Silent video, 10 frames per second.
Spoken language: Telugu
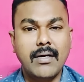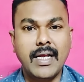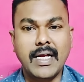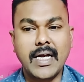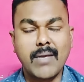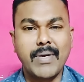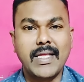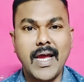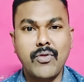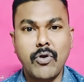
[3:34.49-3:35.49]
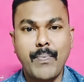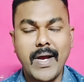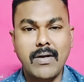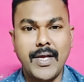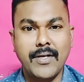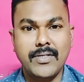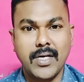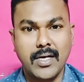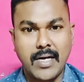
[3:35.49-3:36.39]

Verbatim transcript: టిక్కెట్ మీద ఐదు రూపాయలు అయోధ్య